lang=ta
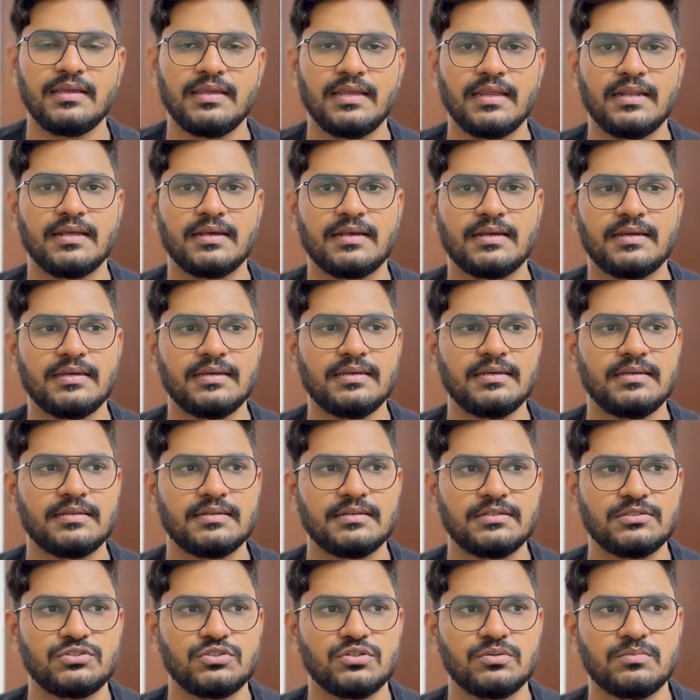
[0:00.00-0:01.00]
எனக்கு
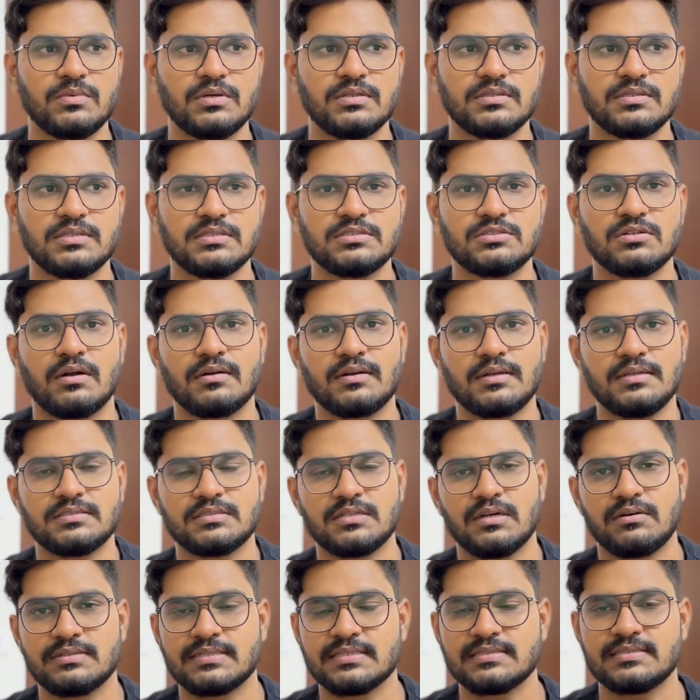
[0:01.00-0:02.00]
ரெஷ்யூம் வந்து ஷார்ட் லிஸ்ட்
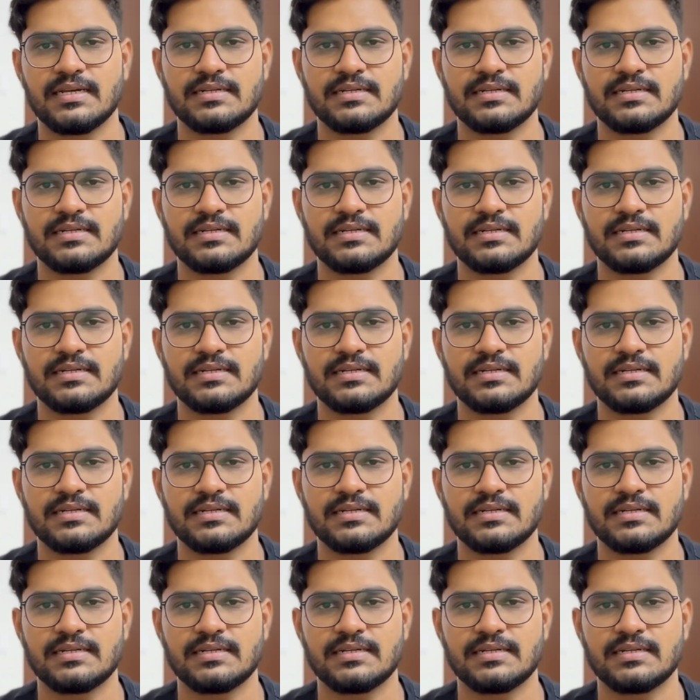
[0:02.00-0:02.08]
ஆகிறதுக்கு